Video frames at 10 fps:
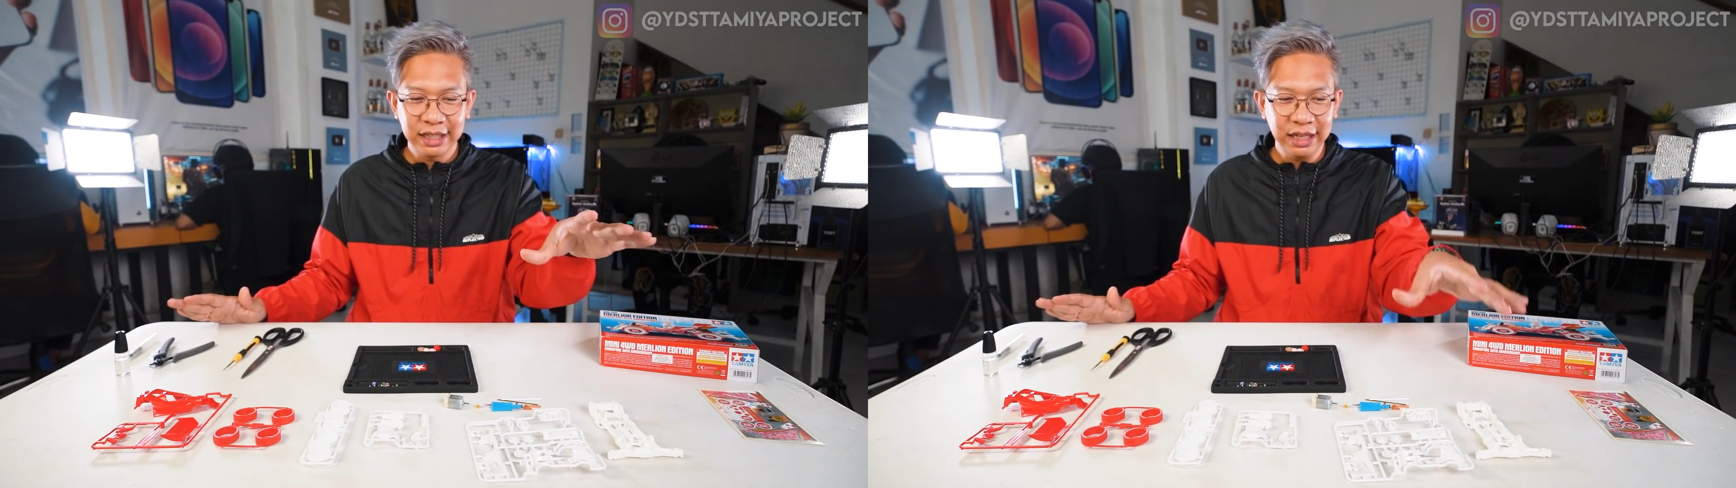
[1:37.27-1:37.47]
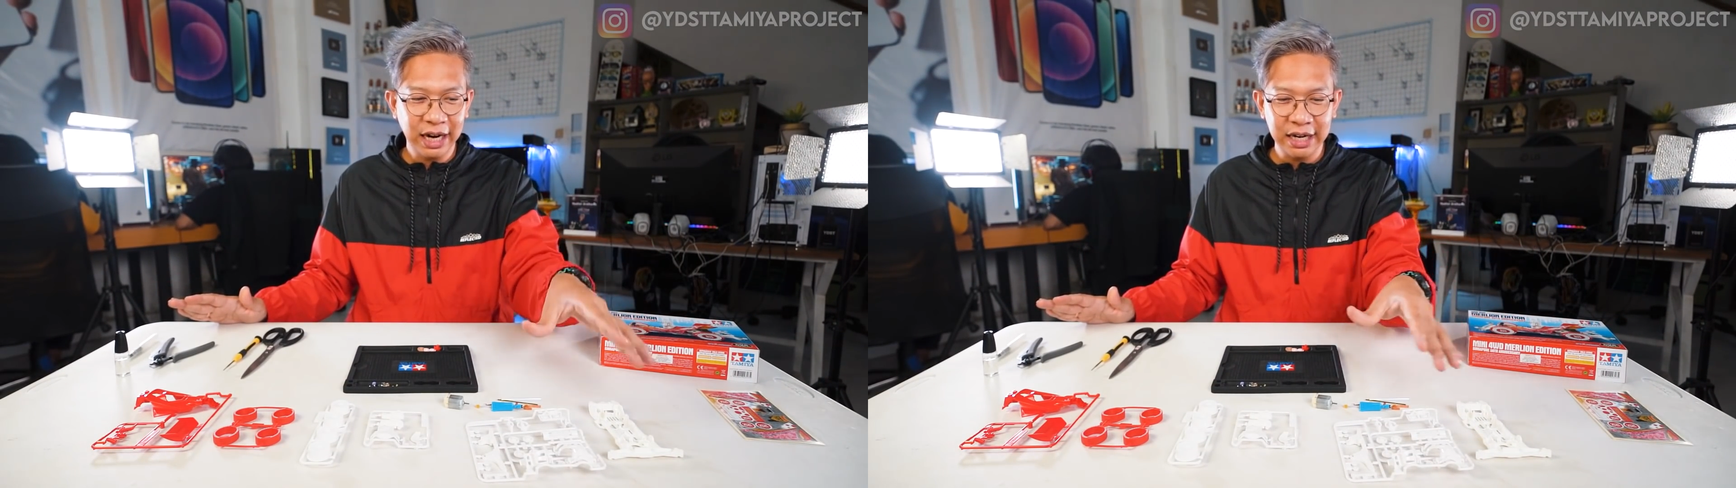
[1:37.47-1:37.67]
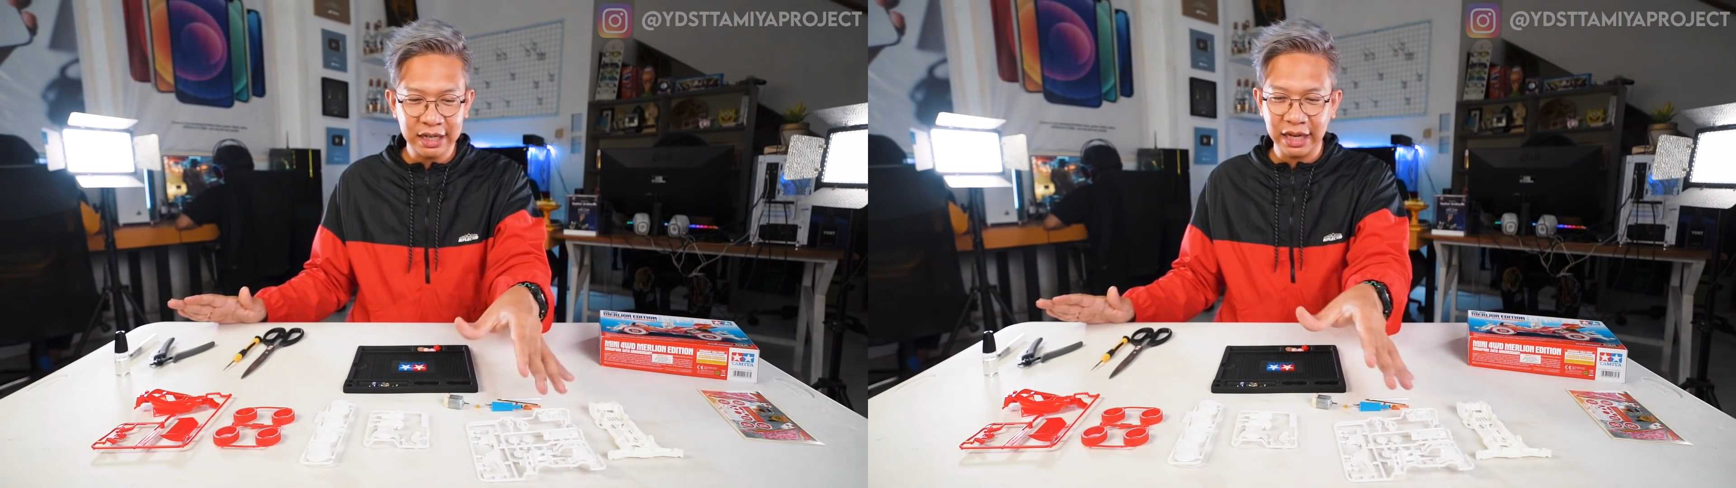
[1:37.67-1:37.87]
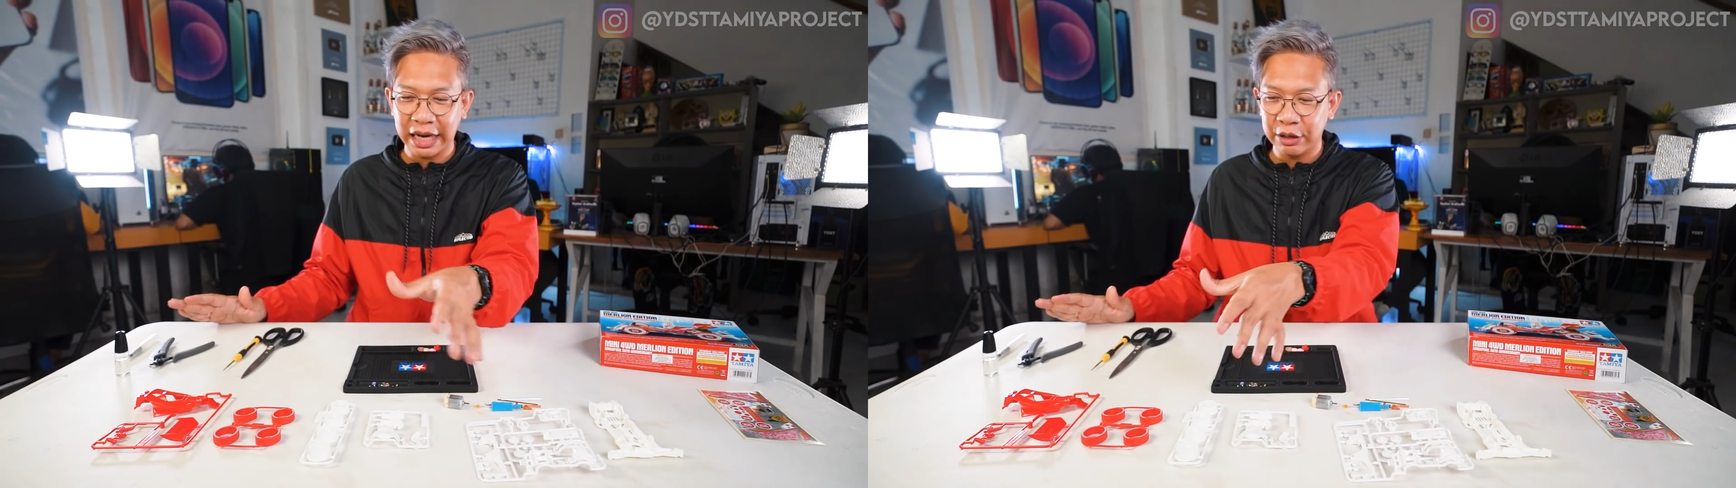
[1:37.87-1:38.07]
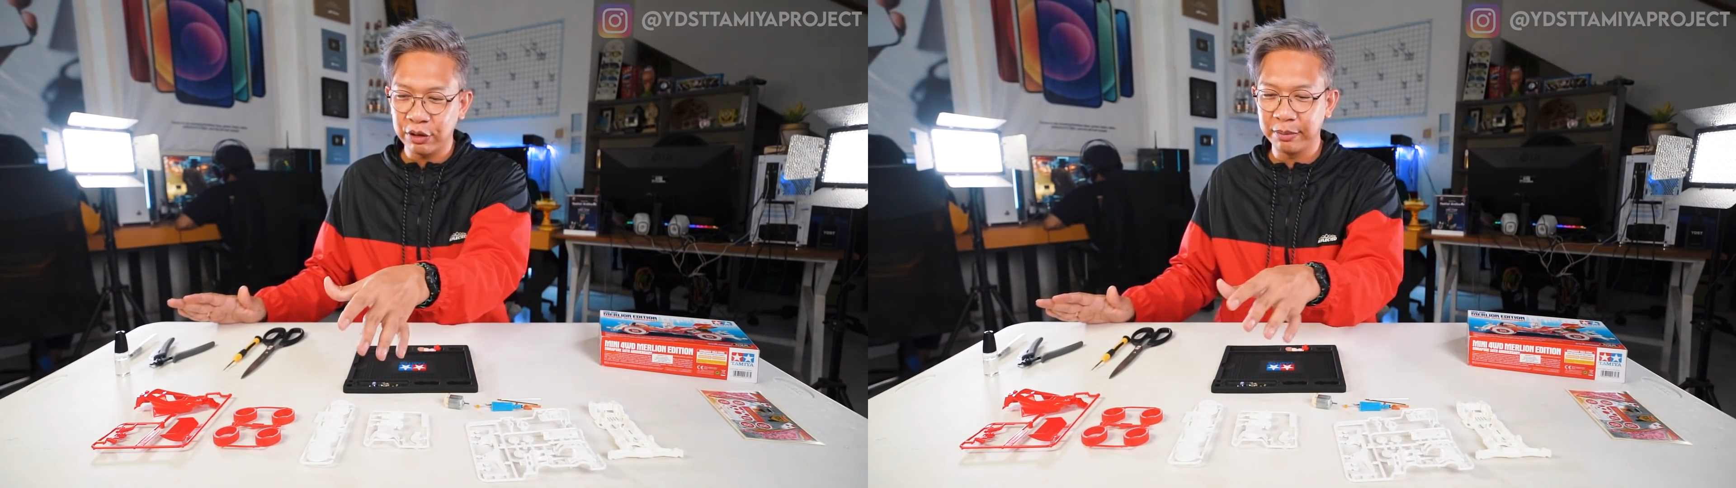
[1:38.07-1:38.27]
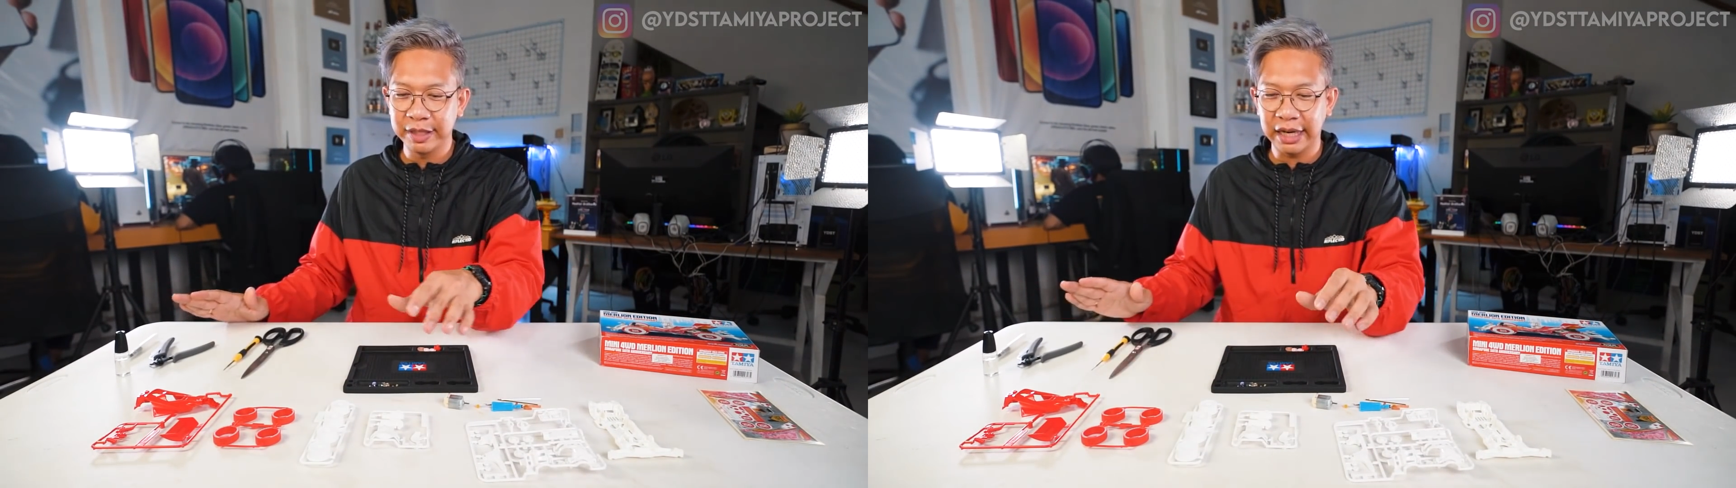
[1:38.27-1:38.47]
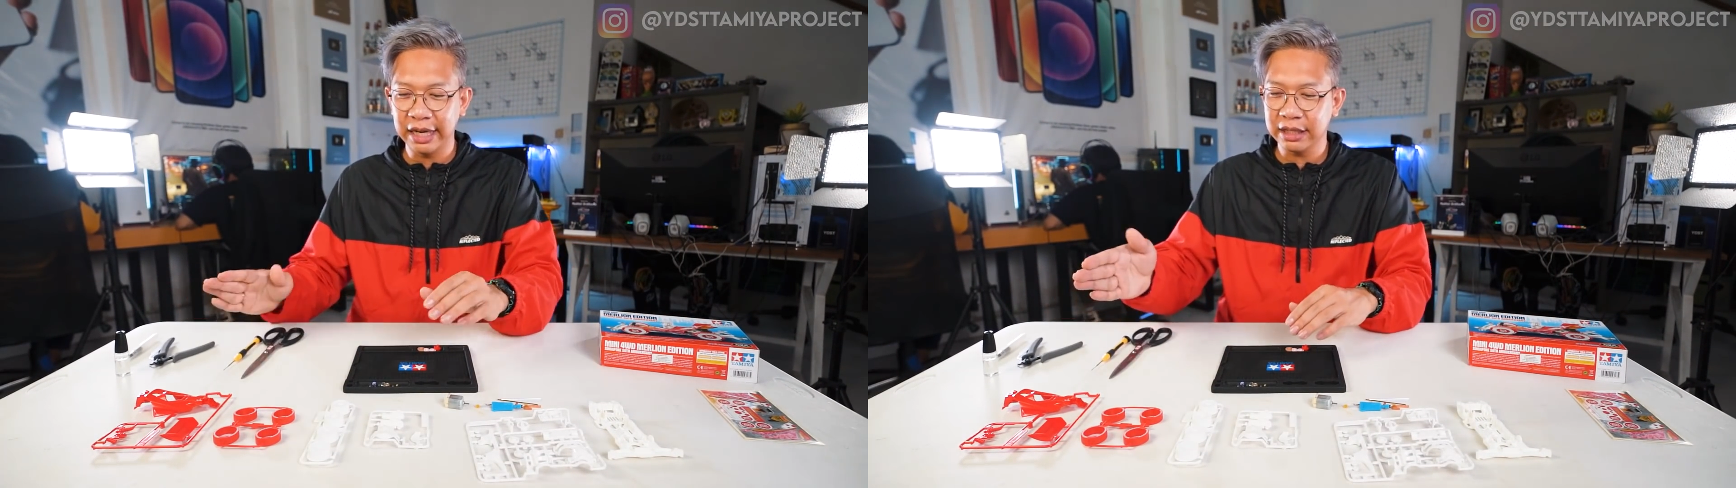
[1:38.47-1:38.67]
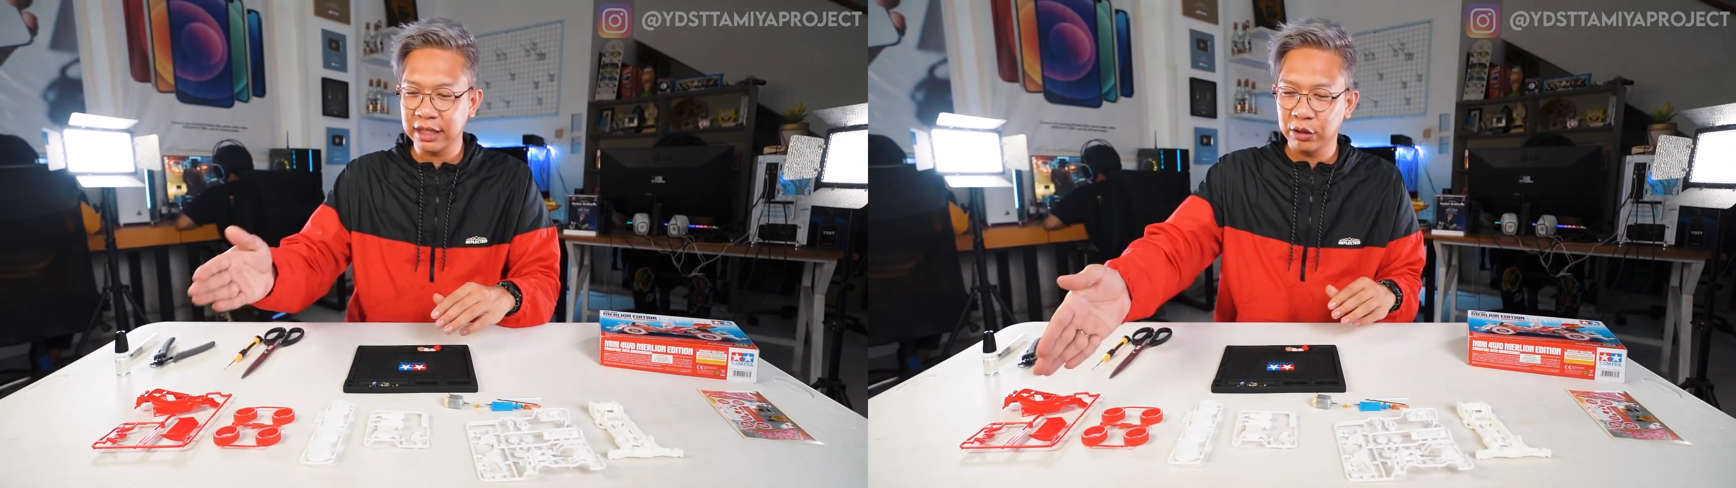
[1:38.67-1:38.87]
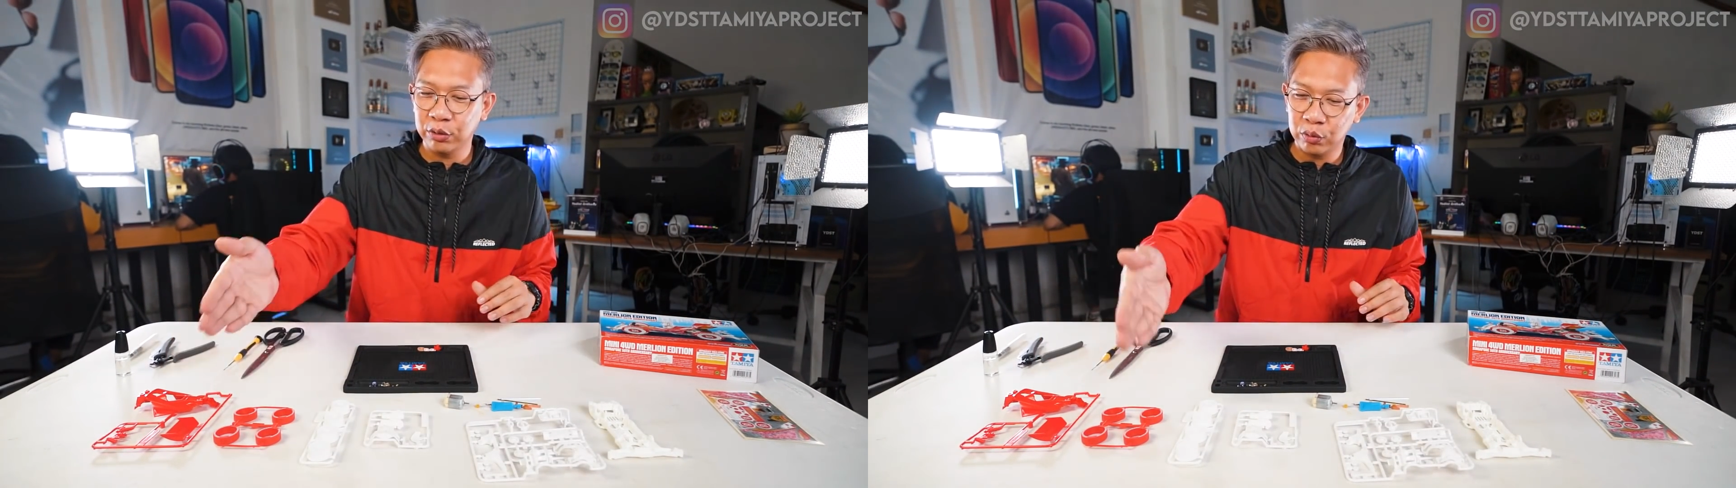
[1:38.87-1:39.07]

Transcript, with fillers: Jadi runnernya kalian udah bisa lihat. Satu,